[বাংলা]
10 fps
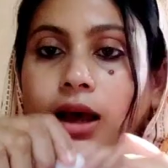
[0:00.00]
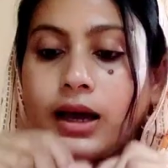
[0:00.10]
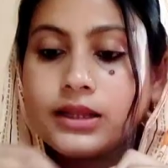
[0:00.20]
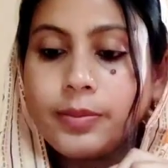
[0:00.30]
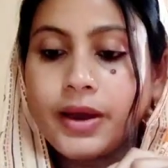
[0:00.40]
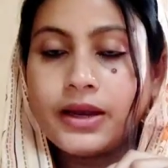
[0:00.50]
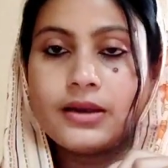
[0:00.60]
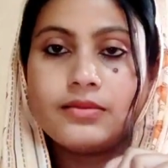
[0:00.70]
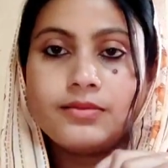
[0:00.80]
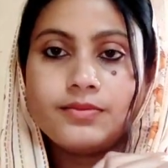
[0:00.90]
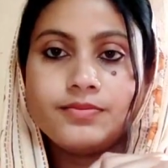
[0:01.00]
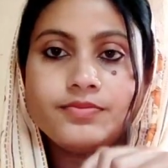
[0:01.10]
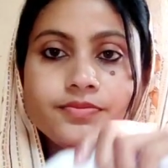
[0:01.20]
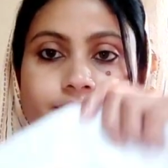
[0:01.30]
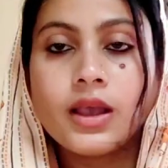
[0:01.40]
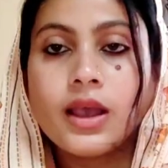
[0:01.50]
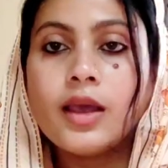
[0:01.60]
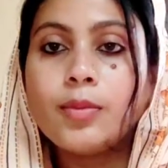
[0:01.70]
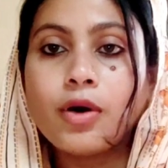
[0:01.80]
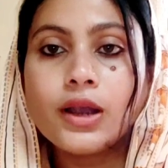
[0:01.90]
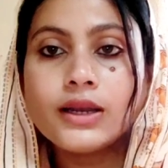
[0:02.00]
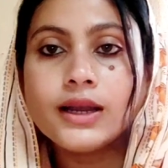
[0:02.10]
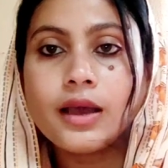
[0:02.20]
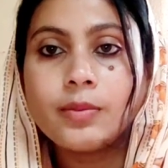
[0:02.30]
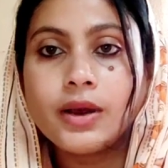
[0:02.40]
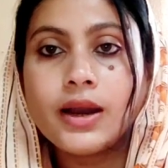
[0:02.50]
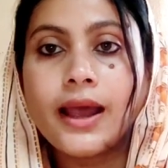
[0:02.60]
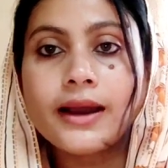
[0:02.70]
লাগাতে পারেন এই পকেট ডাইপার